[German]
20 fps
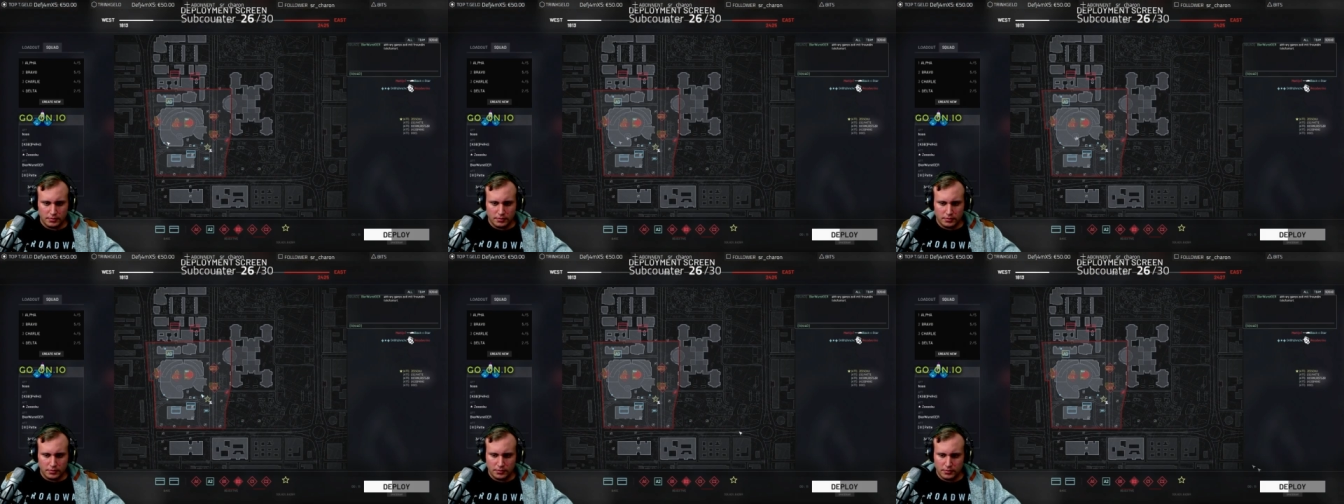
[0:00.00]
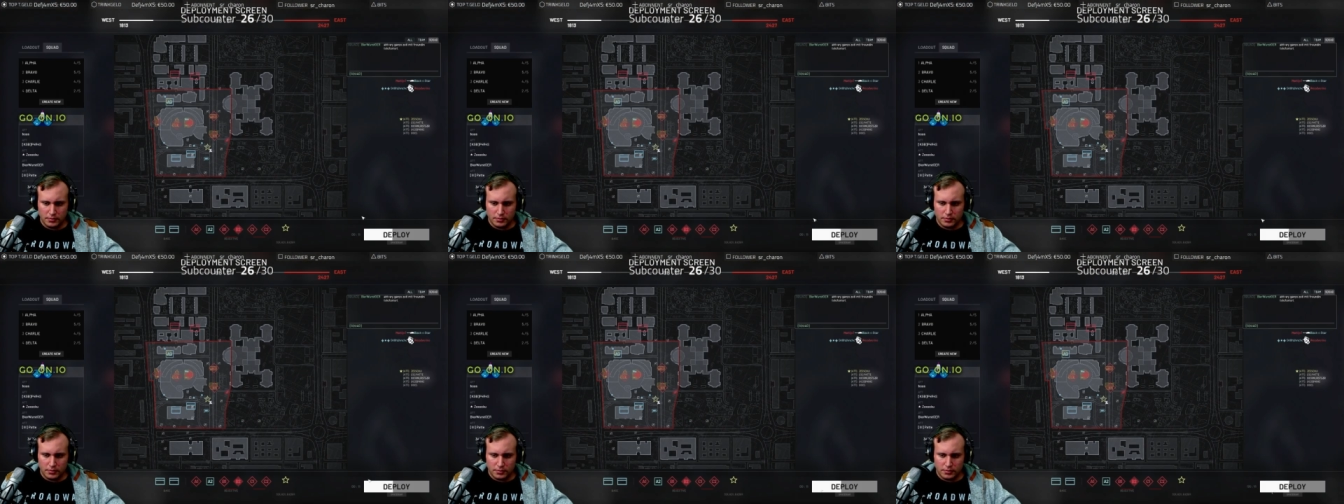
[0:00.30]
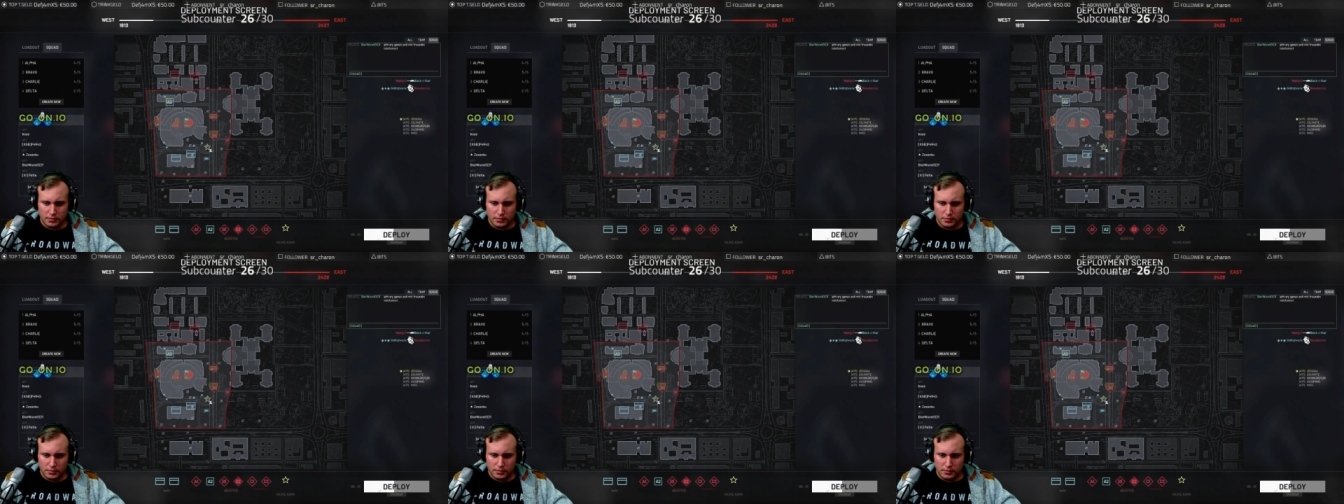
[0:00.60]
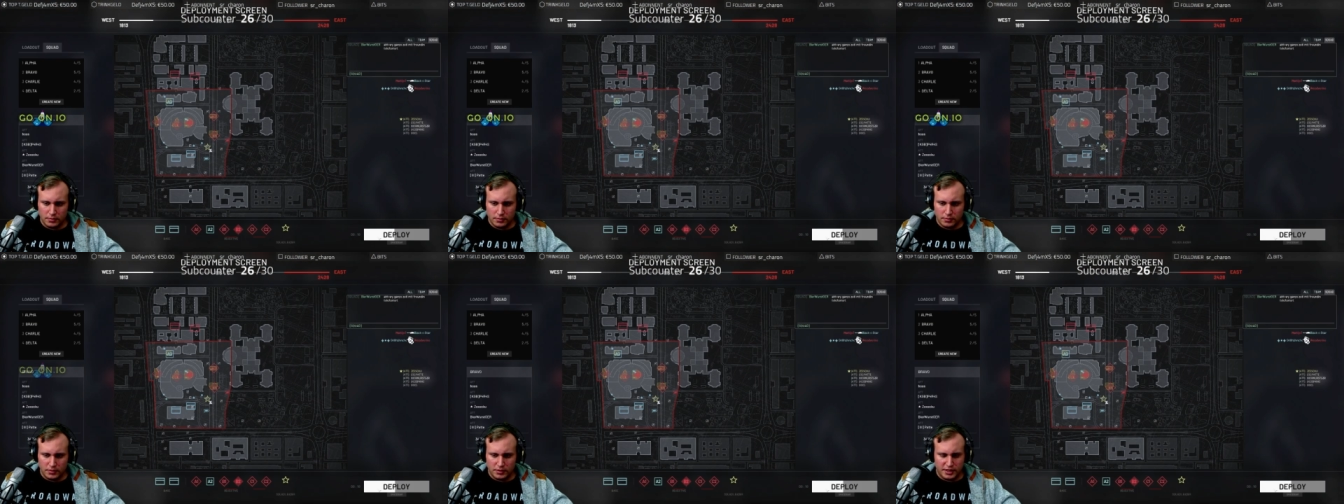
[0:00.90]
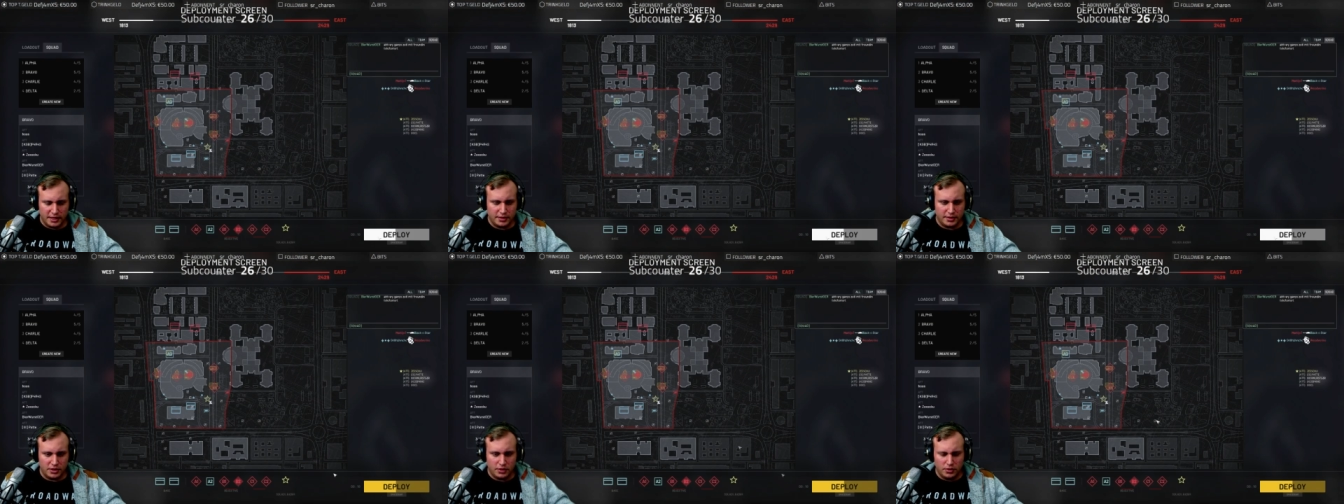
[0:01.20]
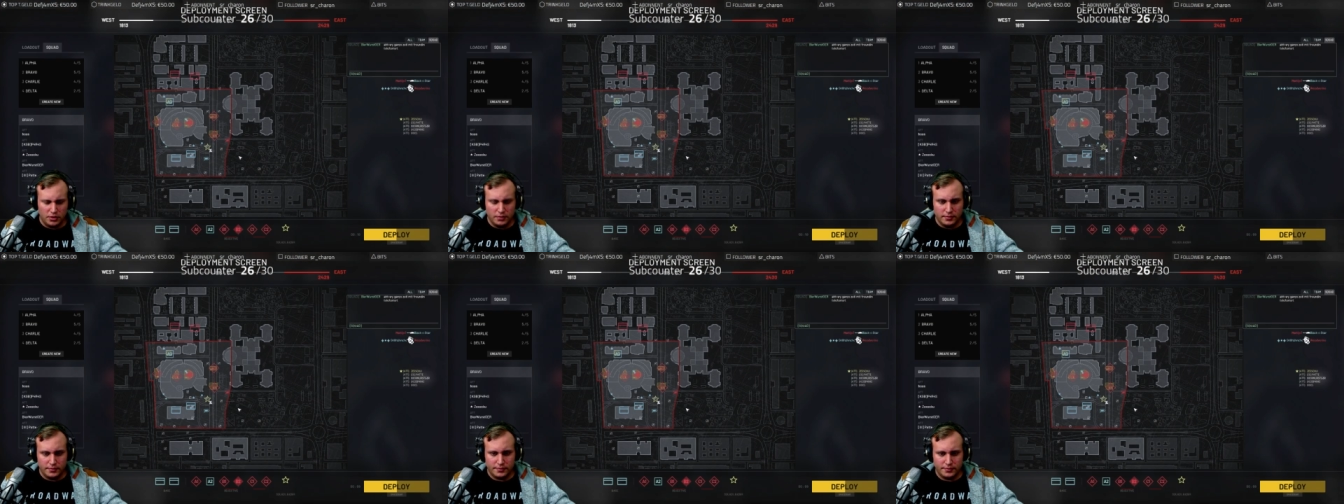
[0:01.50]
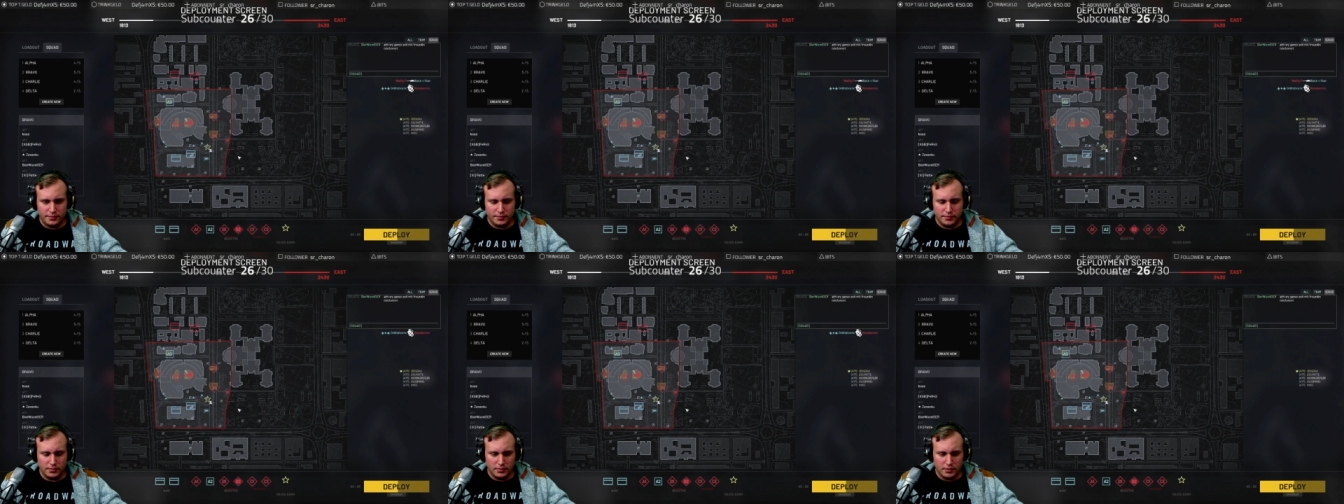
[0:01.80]
So, dann lege ich mich so hin. 10 hm, Sekunden.
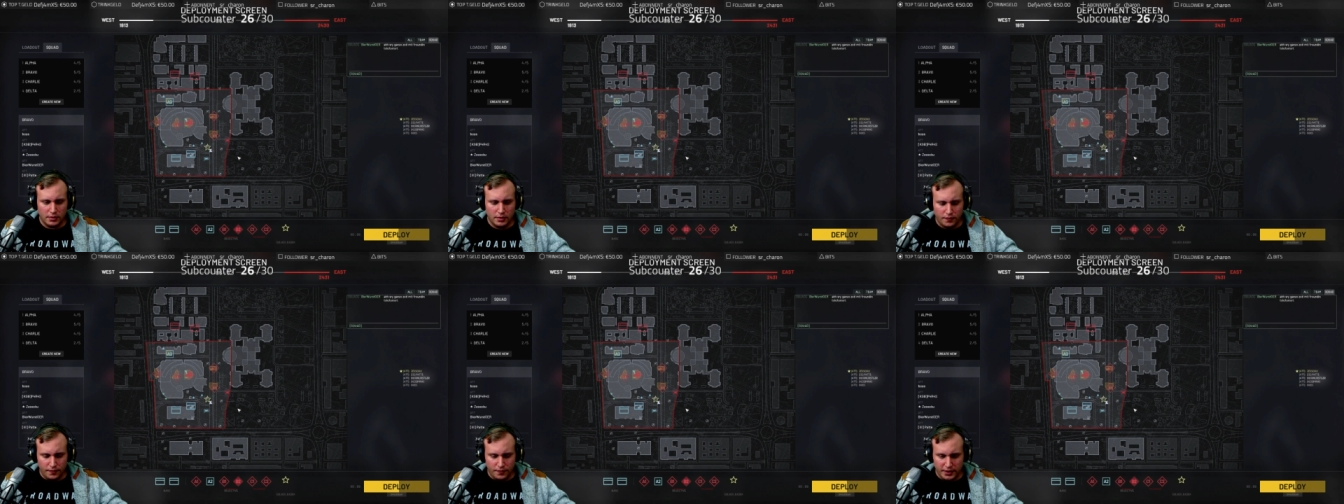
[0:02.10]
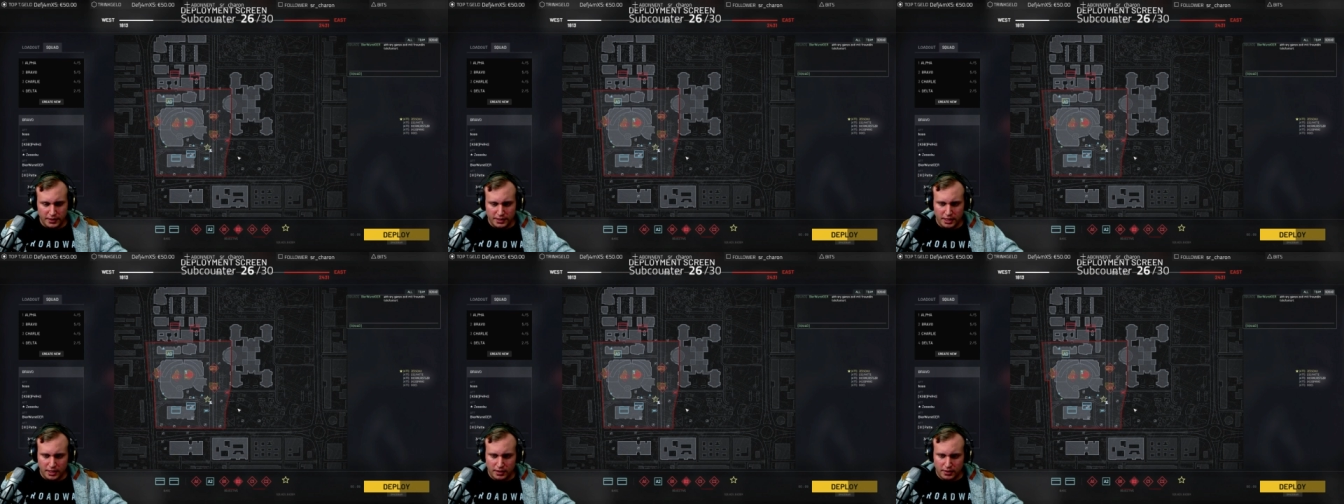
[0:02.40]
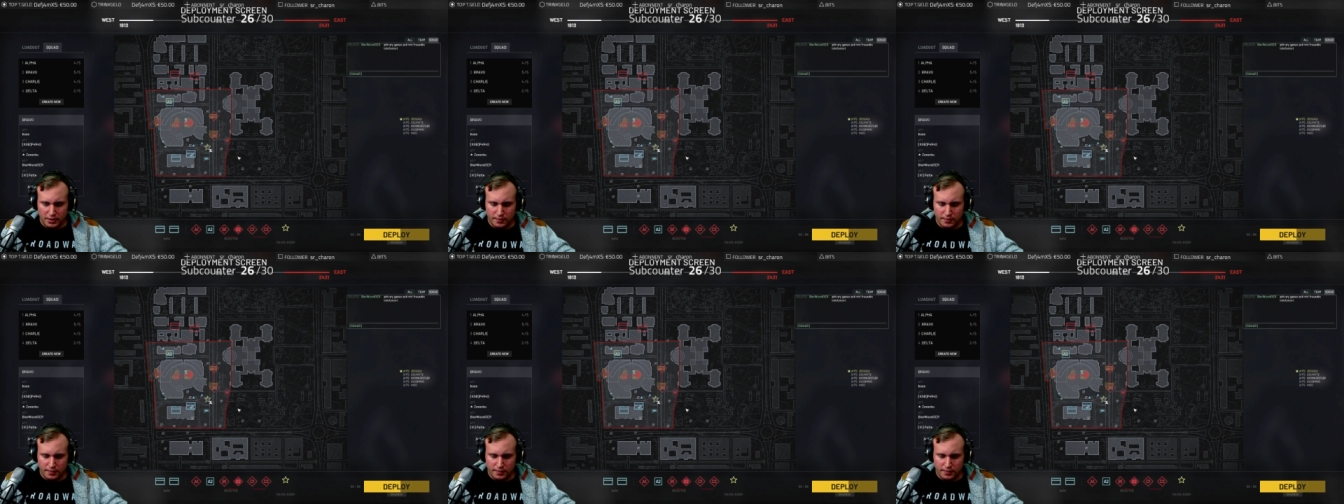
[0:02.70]
Wie gesagt,